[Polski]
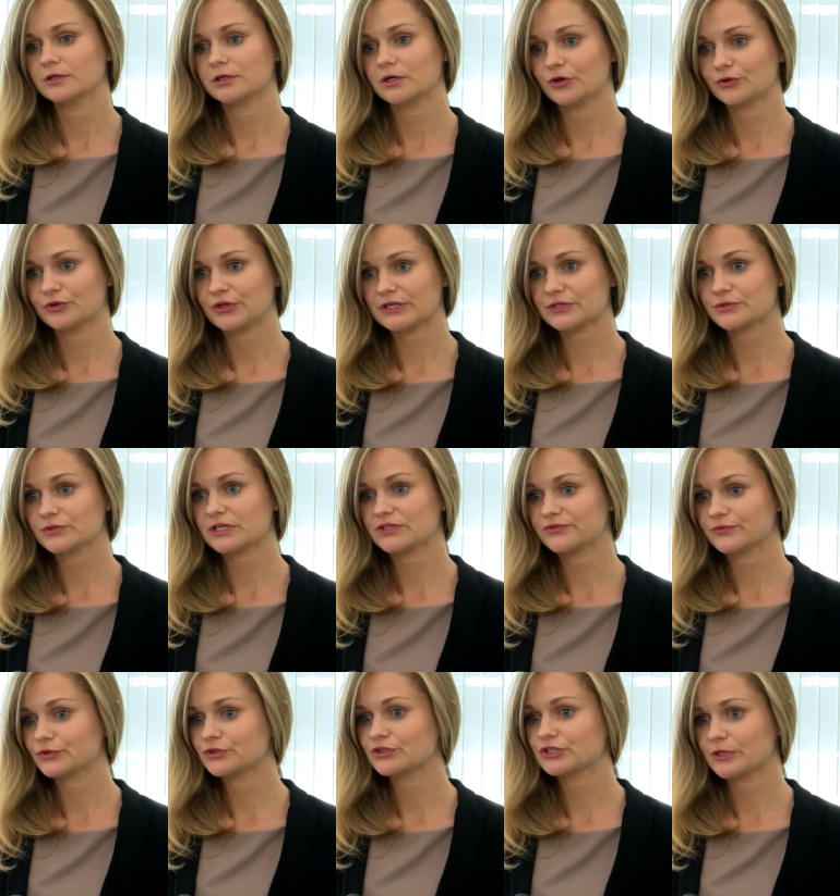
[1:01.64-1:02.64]
e, od razu
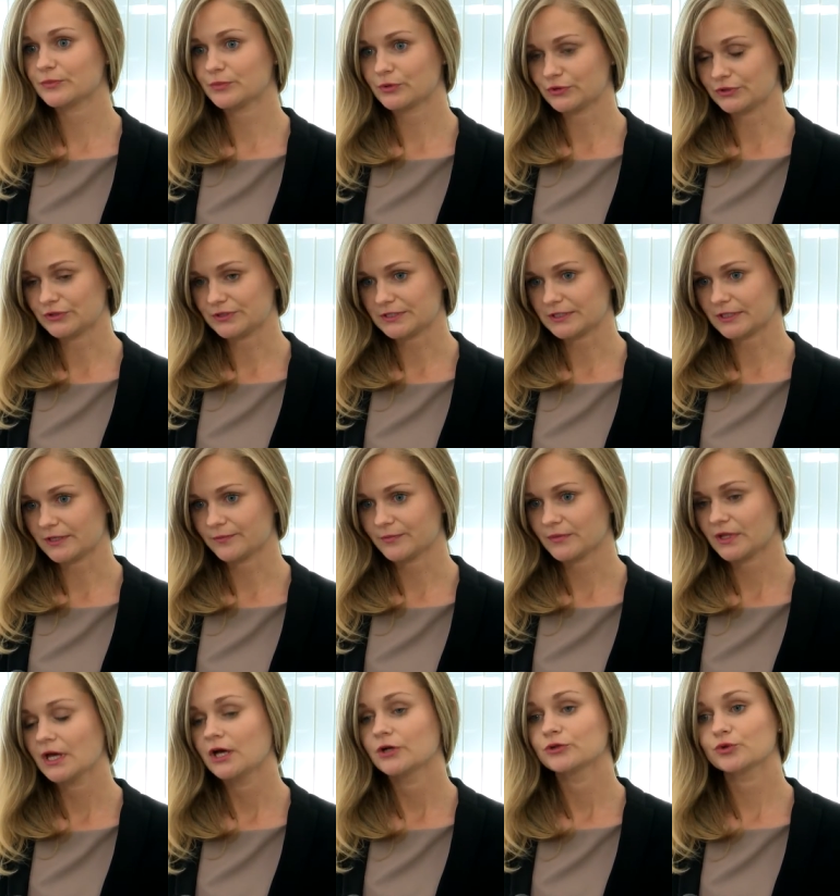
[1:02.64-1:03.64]
zadzwonić na policję.
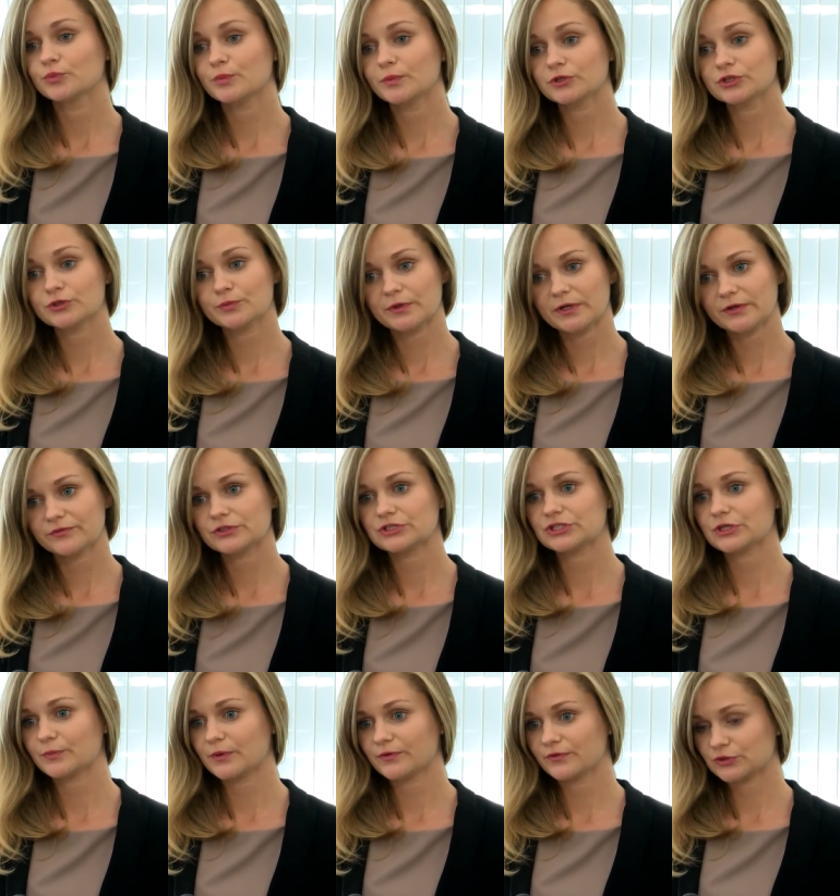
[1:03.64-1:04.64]
Tu może pojawić
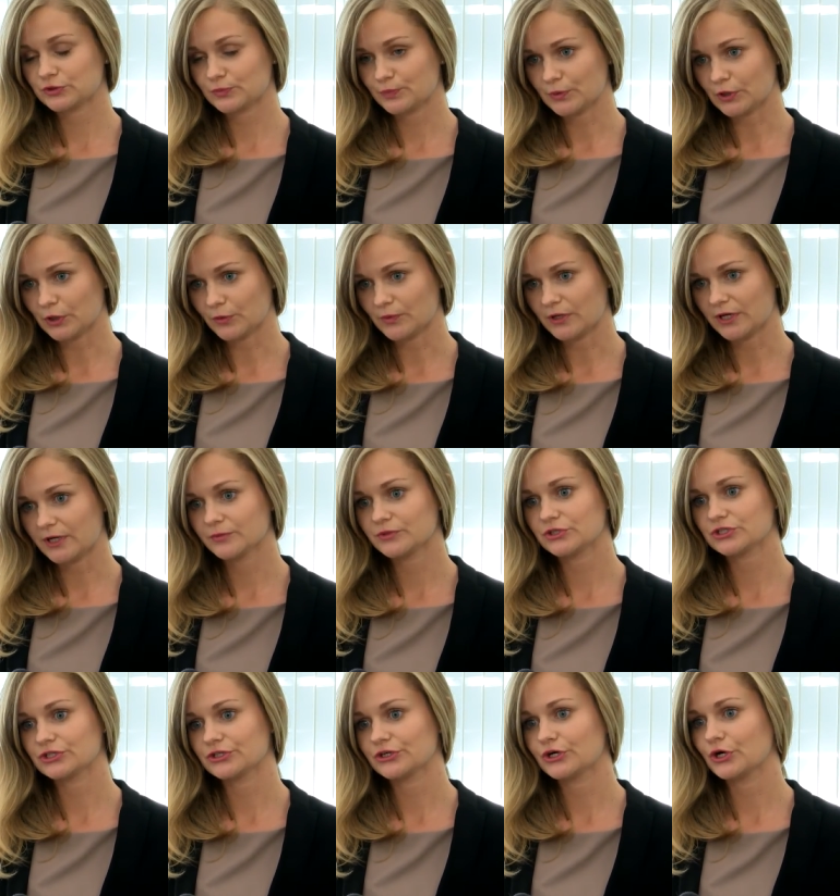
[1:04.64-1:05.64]
się pewien problem,
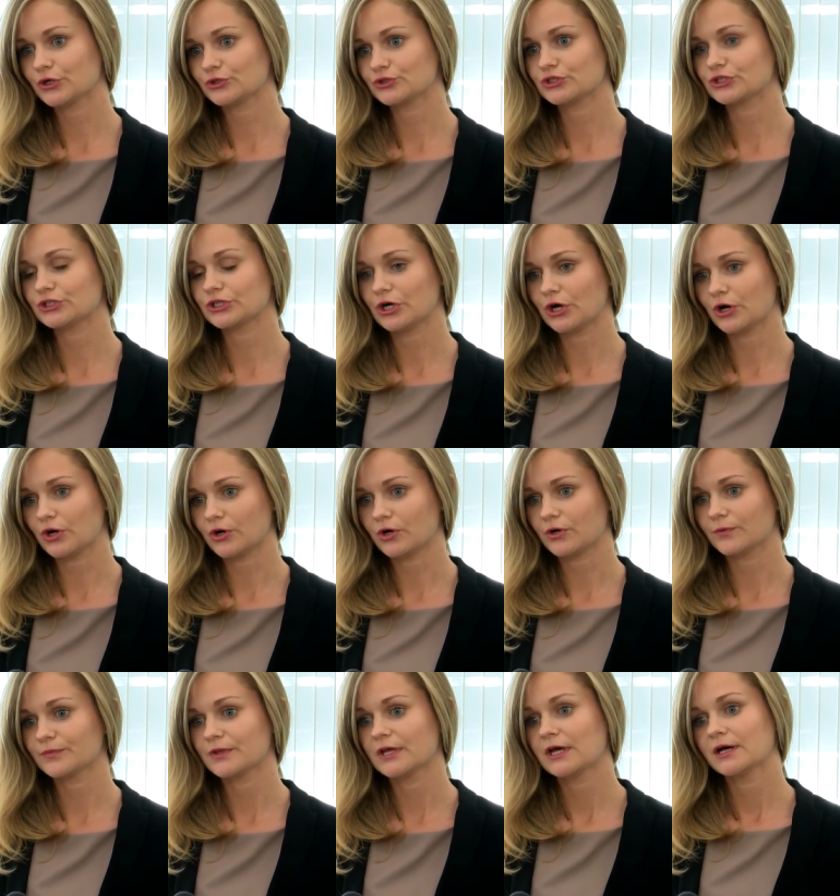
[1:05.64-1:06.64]
jeśli chodzi
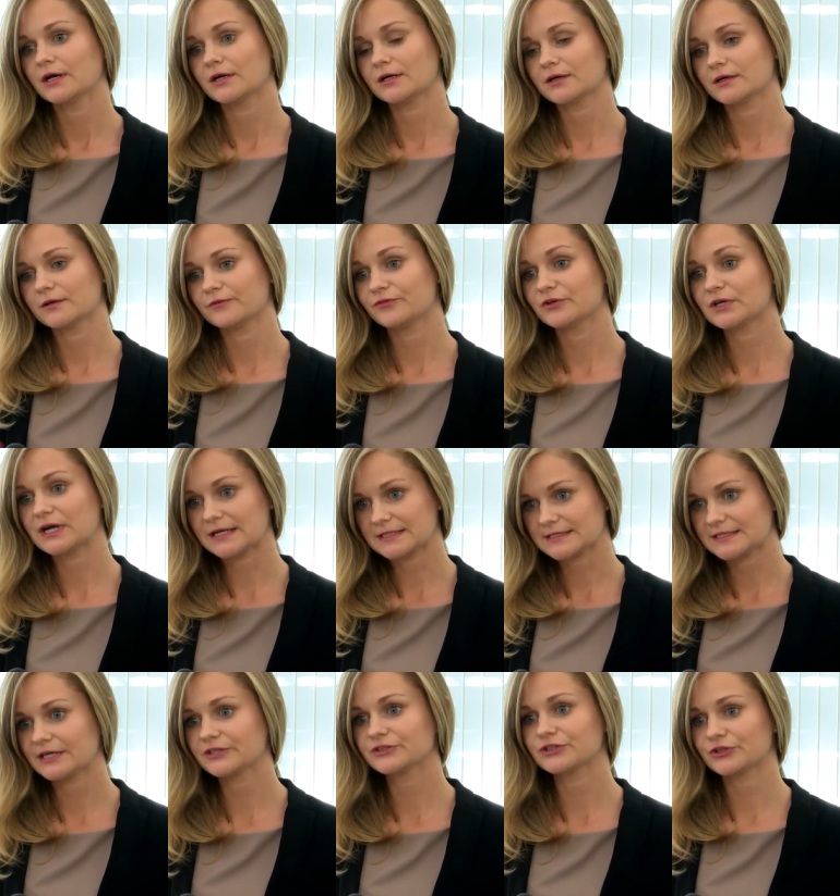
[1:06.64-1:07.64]
o e,
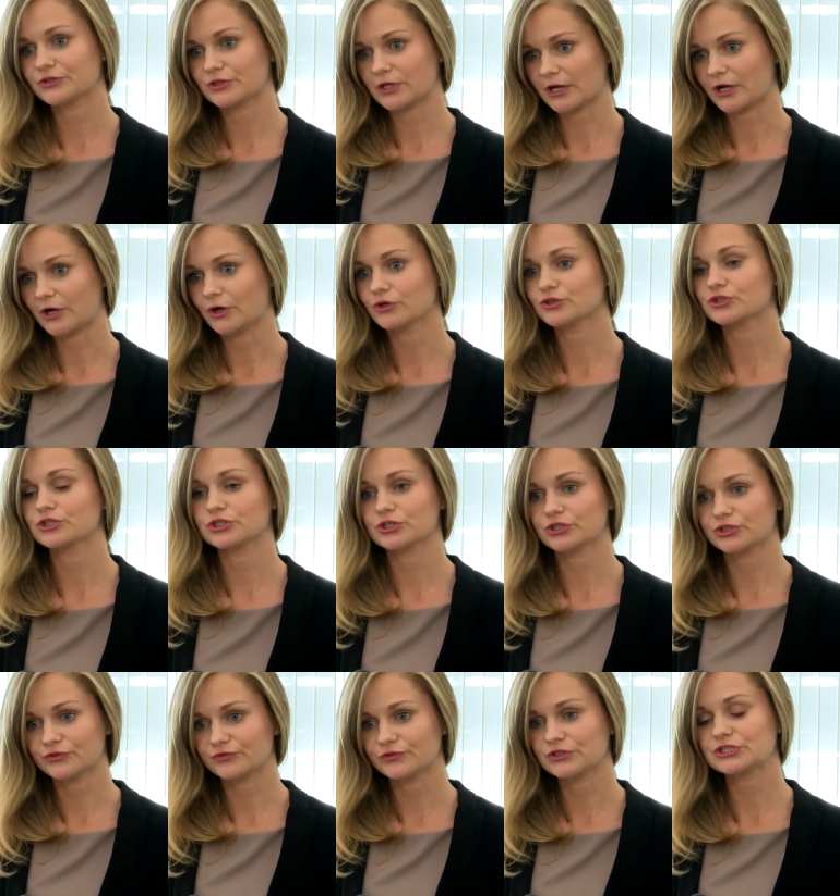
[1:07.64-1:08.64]
wykazanie tego, tego, że
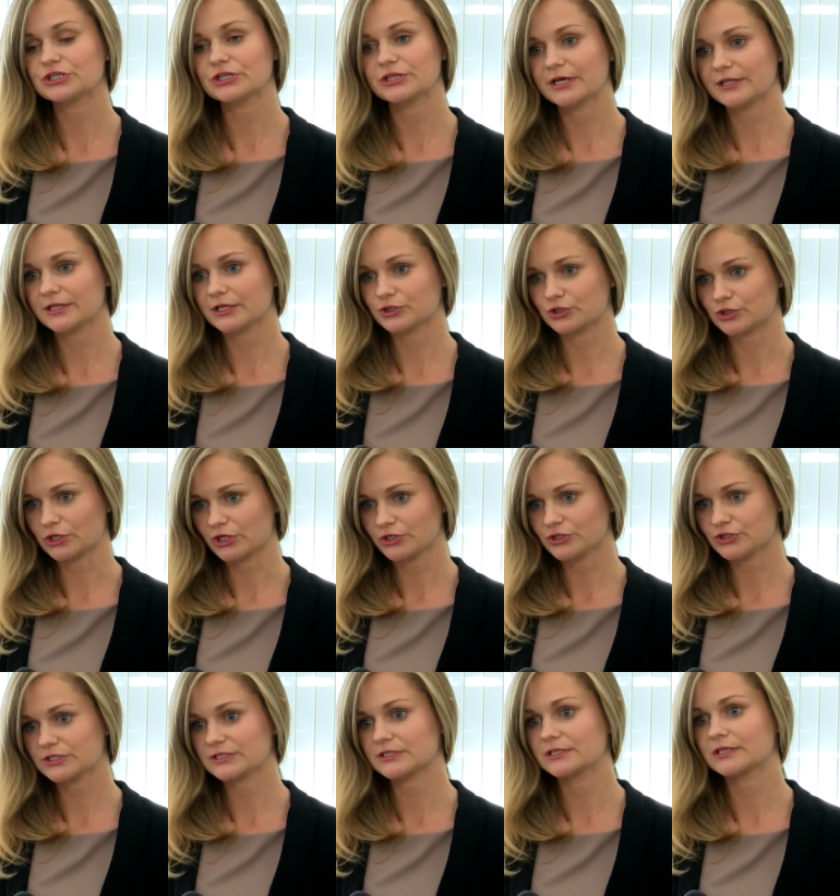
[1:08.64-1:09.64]
rzeczywiście dana
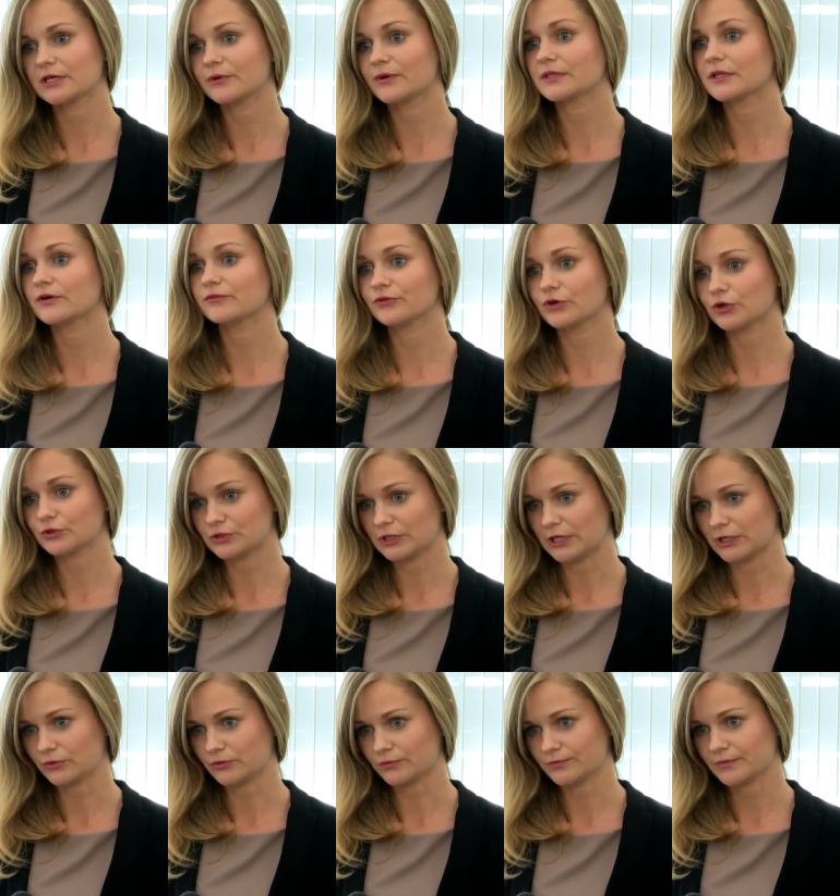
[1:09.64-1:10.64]
rzecz zginęła nam w
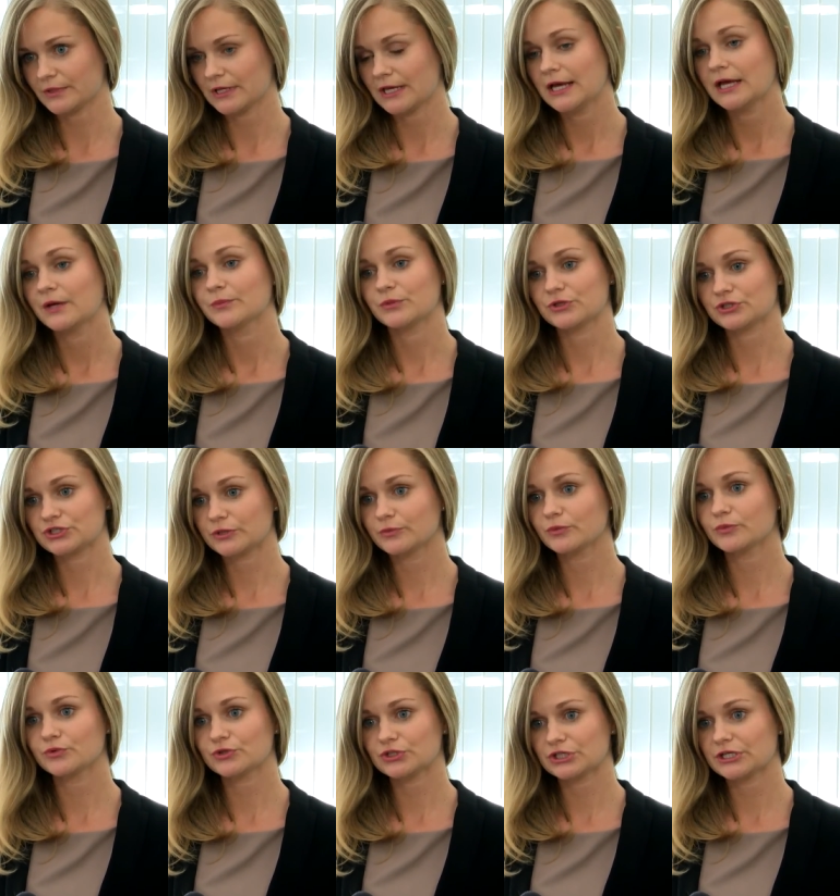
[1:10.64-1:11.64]
hotelu. Będziemy
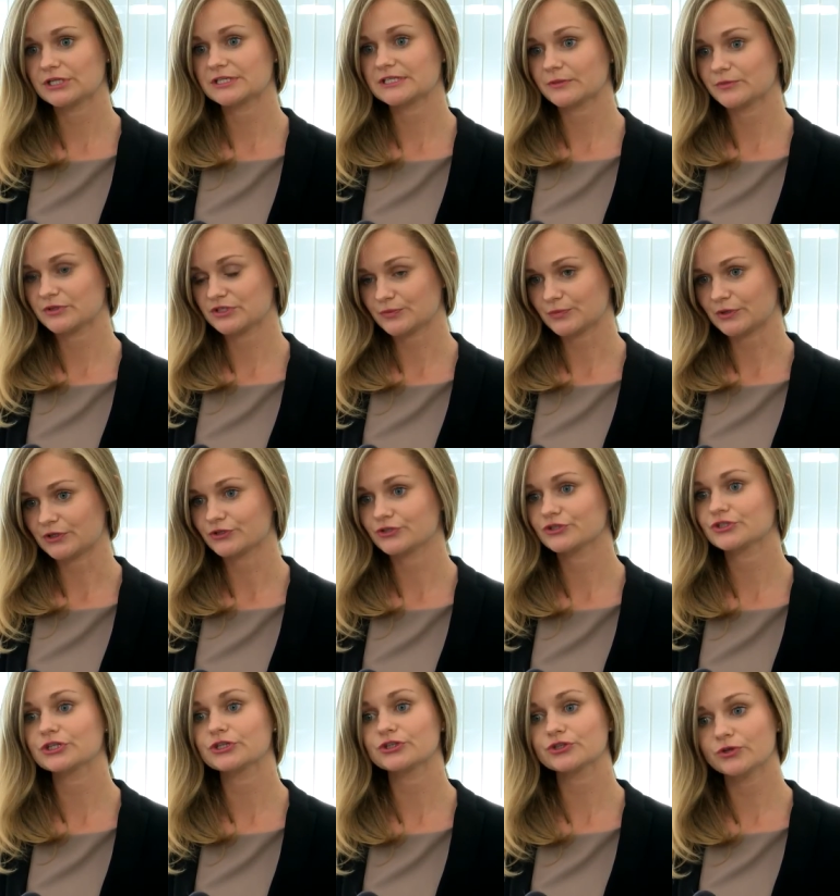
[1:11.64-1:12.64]
musieli
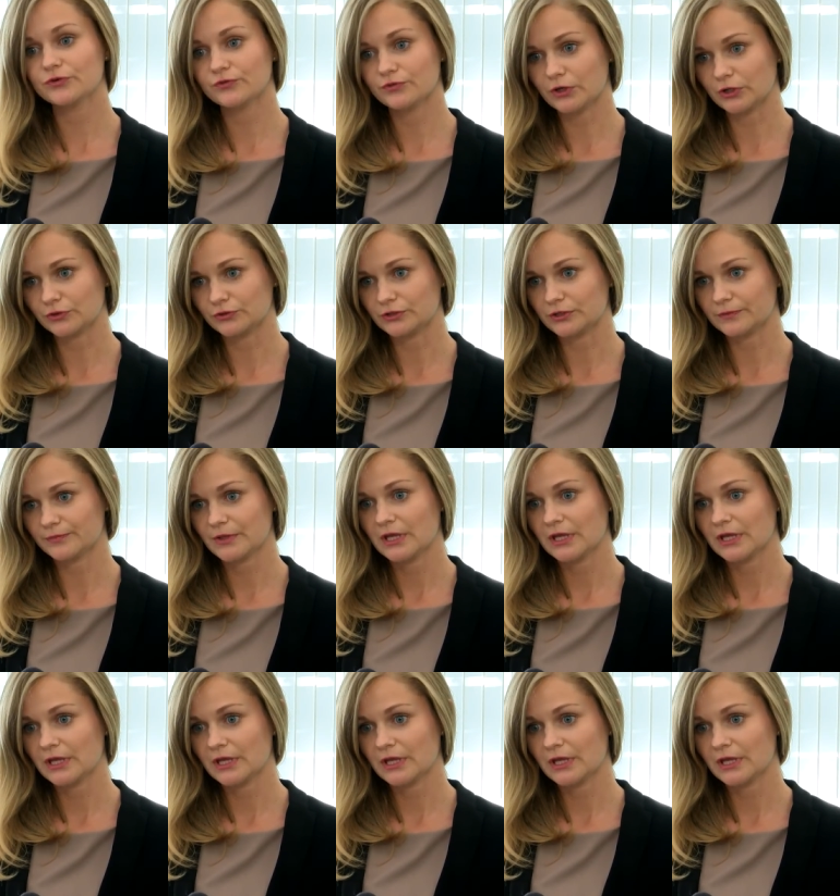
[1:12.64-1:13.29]
zabezpieczyć też dowody.